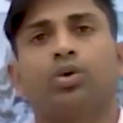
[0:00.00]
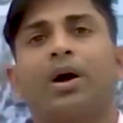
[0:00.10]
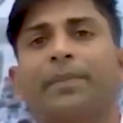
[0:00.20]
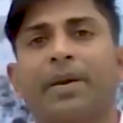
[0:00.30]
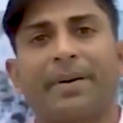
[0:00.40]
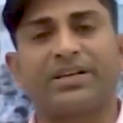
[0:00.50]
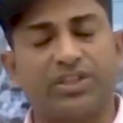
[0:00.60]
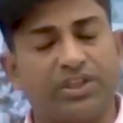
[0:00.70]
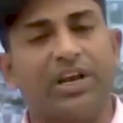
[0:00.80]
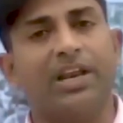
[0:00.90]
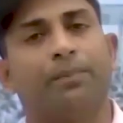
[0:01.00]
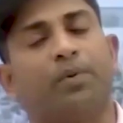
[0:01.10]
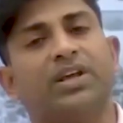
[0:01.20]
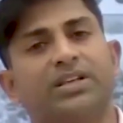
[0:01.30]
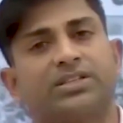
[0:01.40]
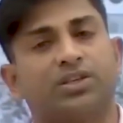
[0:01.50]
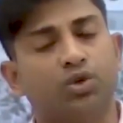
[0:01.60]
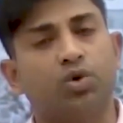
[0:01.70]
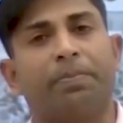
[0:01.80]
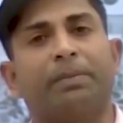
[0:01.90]
तो आपके पास दिल्ली पुलिस
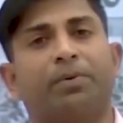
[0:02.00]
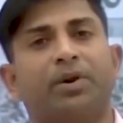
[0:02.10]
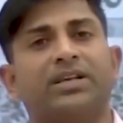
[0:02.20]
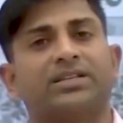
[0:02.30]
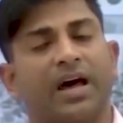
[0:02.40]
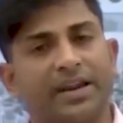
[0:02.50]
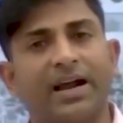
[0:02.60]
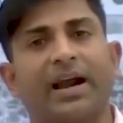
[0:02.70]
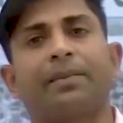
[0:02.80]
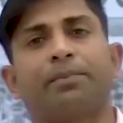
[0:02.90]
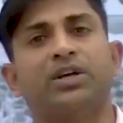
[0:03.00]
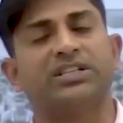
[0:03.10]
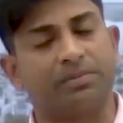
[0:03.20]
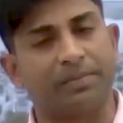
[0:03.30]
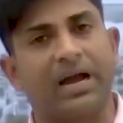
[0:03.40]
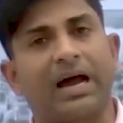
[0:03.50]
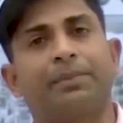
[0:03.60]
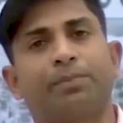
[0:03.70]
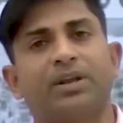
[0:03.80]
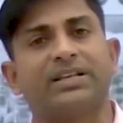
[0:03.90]
यूपी पुलिस हरियाणा पुलिस बिहार
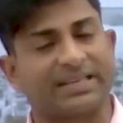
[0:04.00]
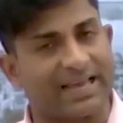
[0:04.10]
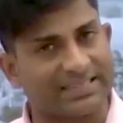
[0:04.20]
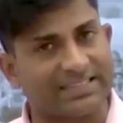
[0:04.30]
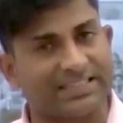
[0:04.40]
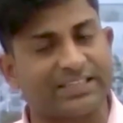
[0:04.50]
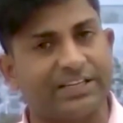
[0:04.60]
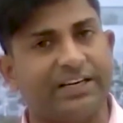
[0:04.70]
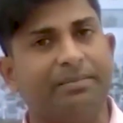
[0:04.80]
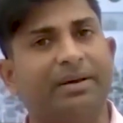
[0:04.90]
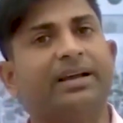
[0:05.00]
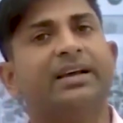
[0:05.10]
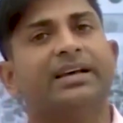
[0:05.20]
पुलिस एसएससी जीडी में